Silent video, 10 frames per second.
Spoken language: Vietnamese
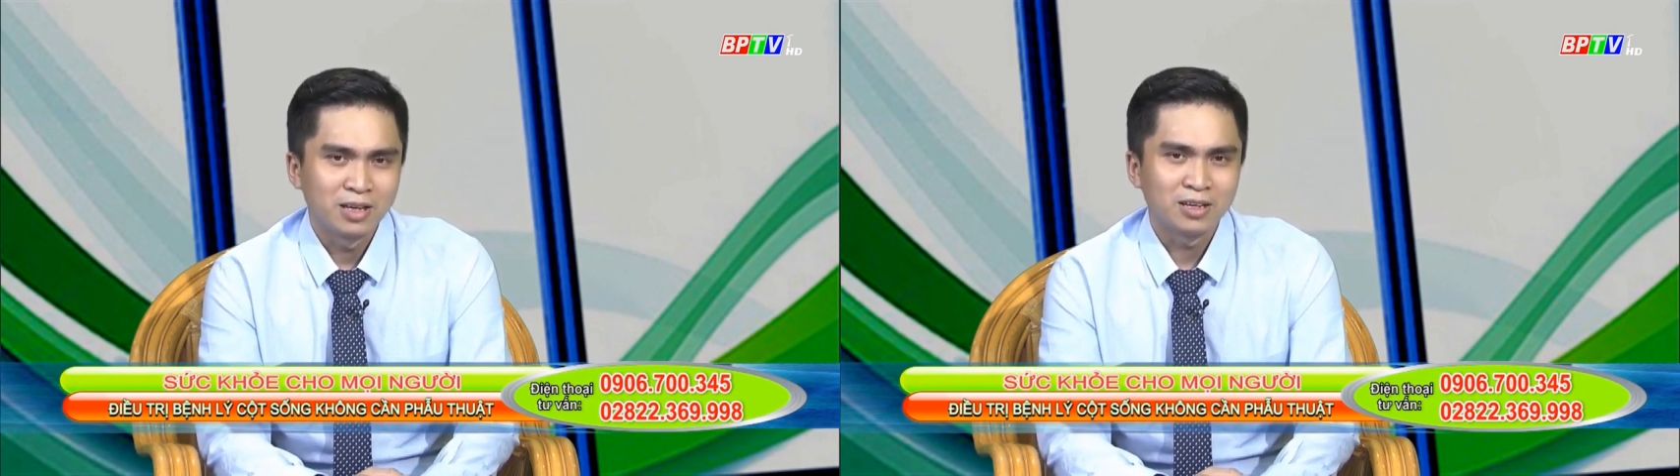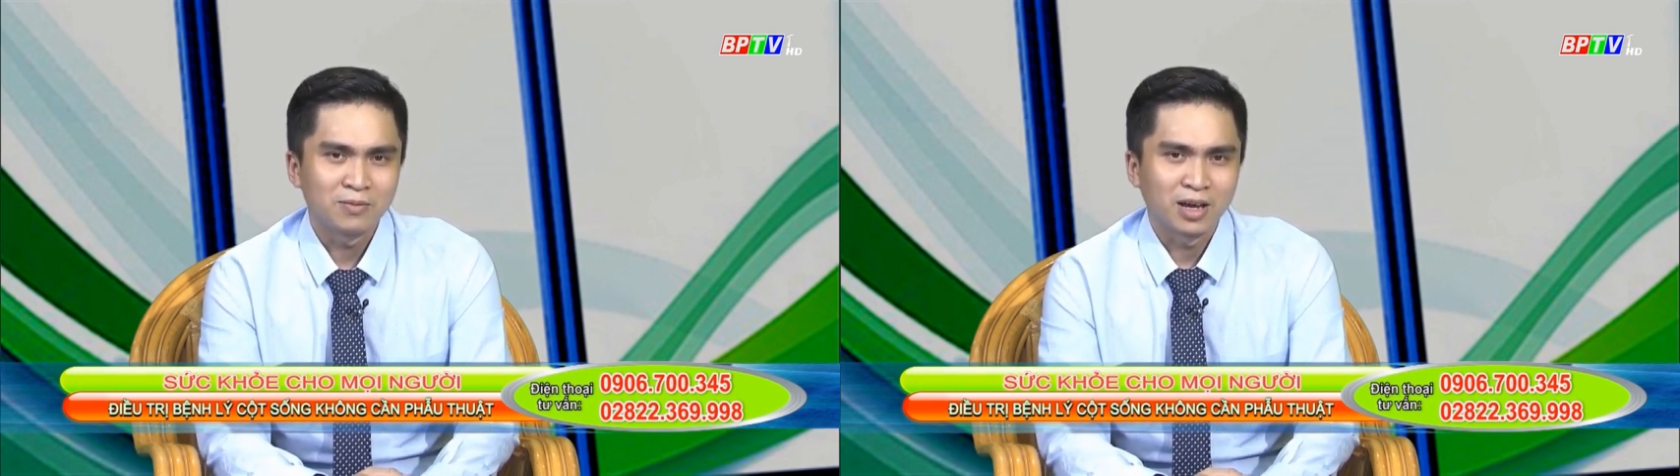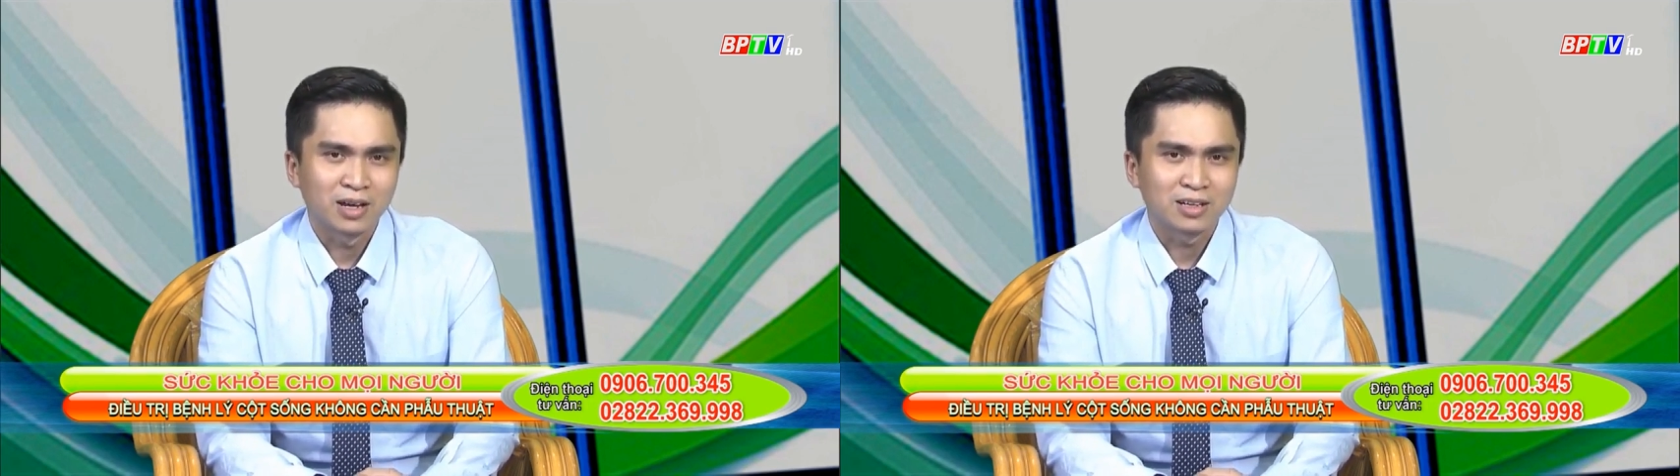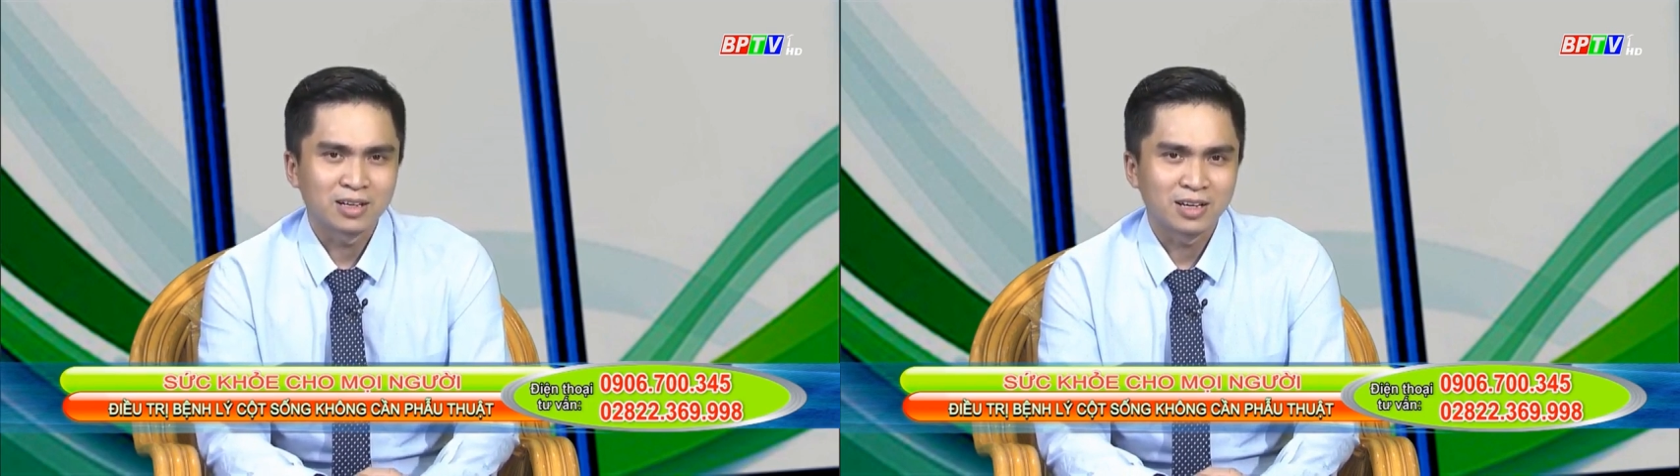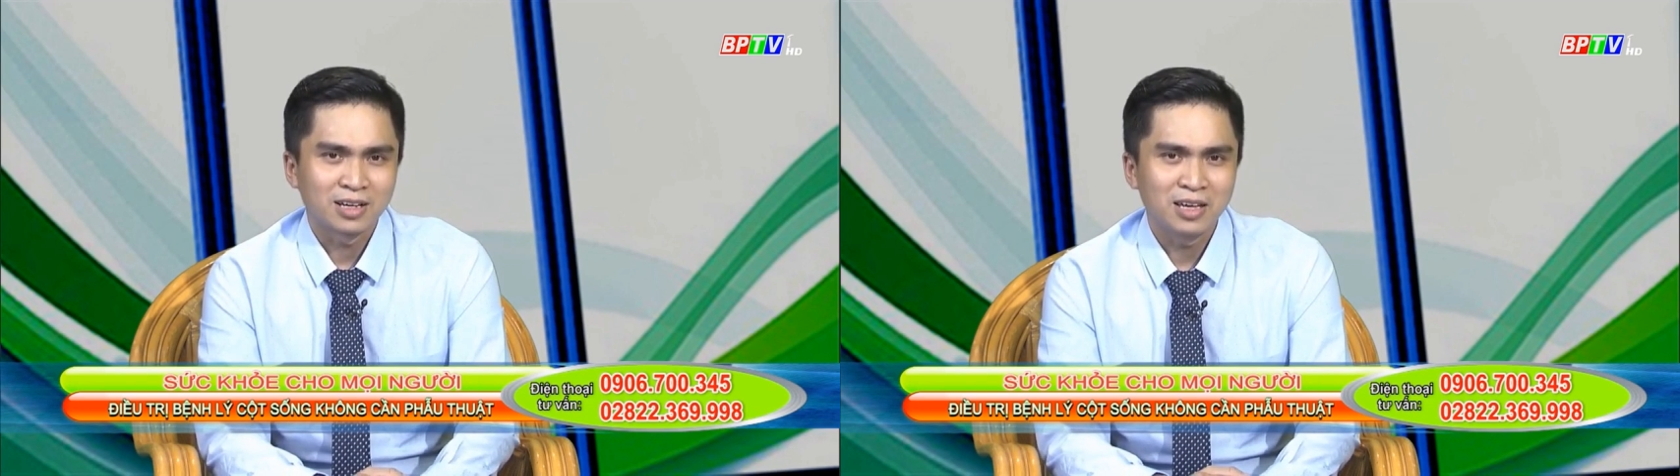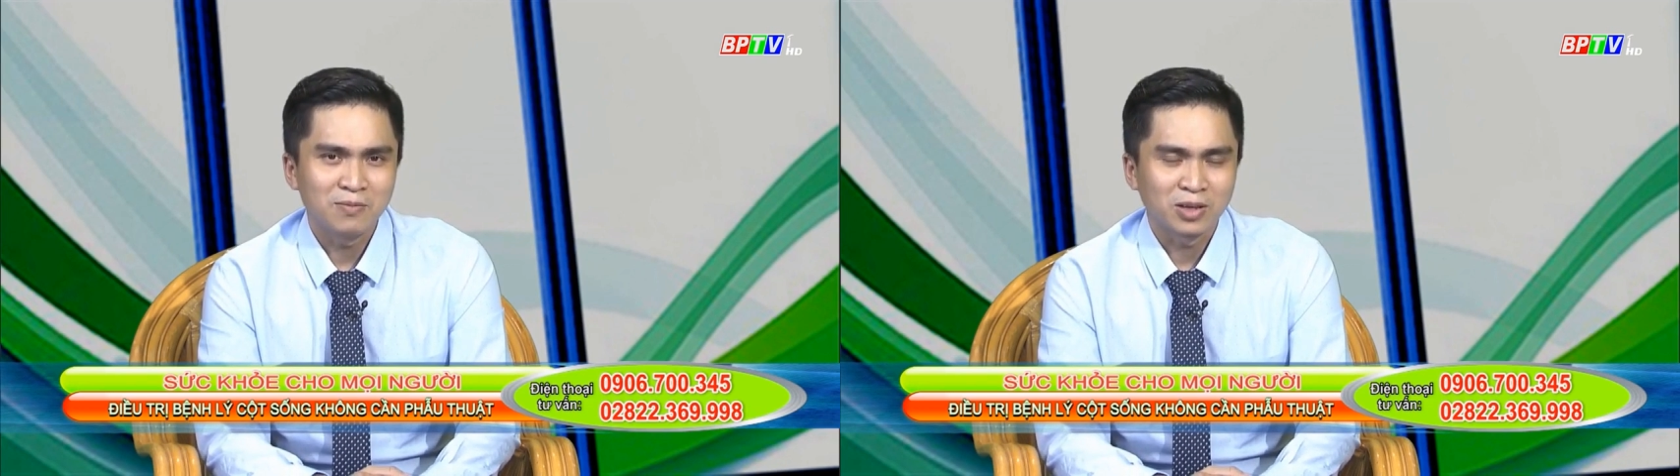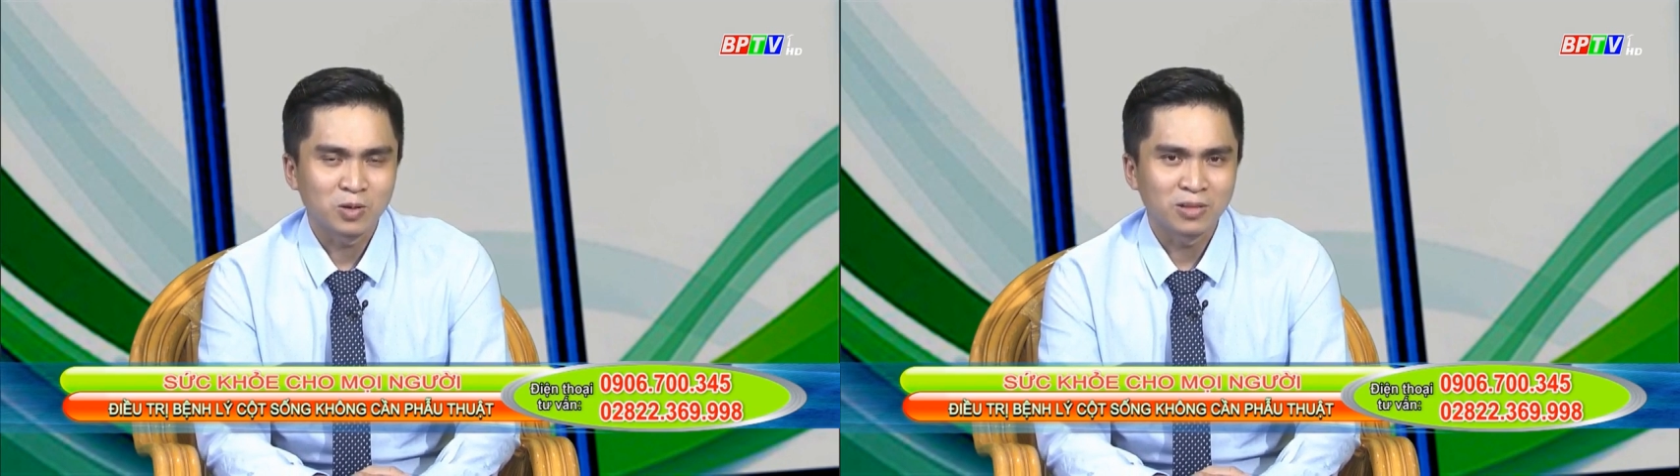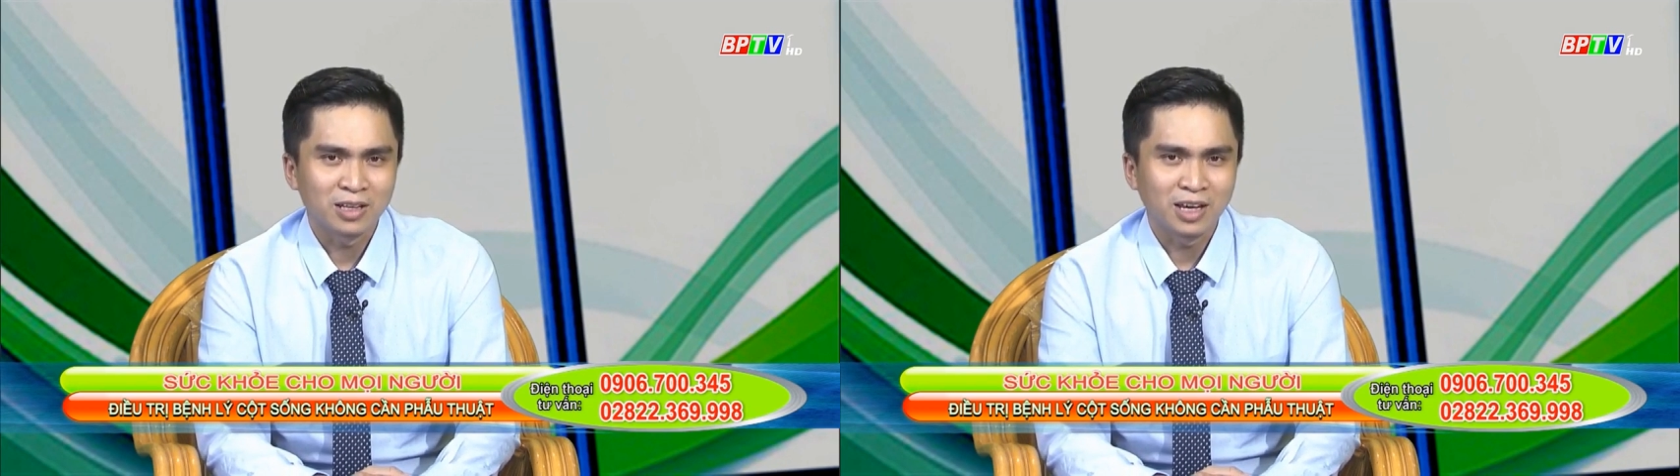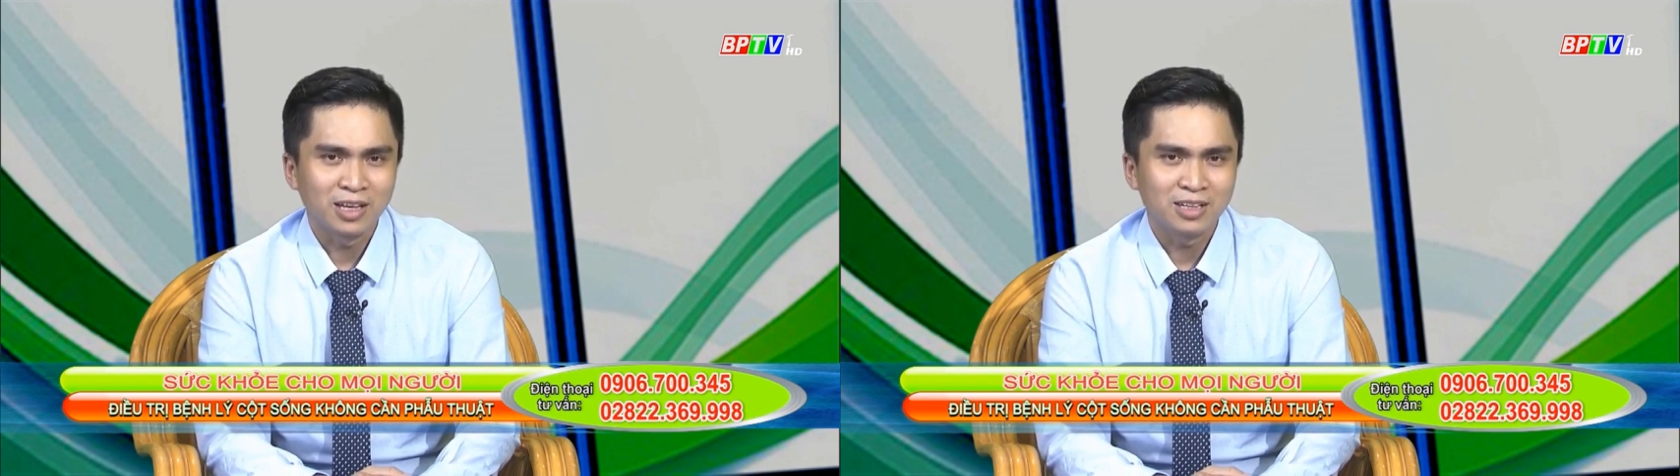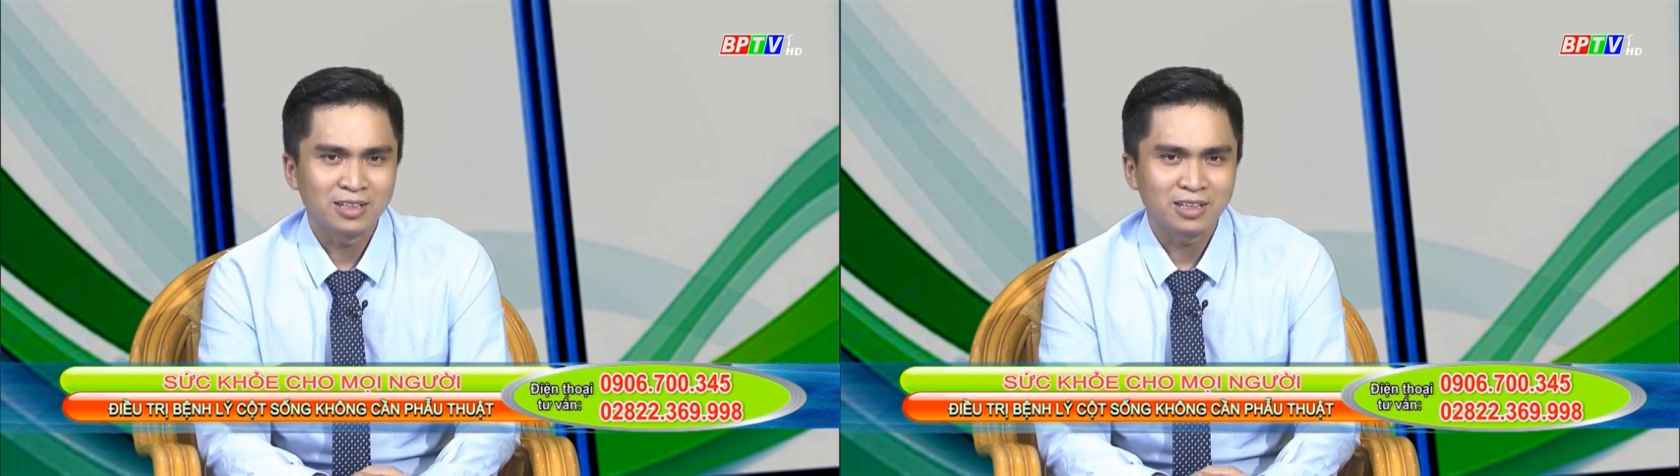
nhưng mà khi mà chúng ta thấy